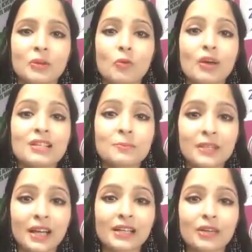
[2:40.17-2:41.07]
जब वो
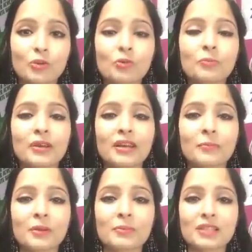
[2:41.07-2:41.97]
अस्पताल के रूम
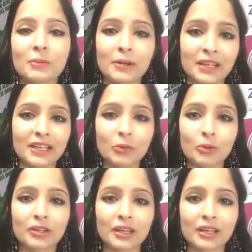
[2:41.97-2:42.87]
में अपने बिस्तर पर लेटे हुए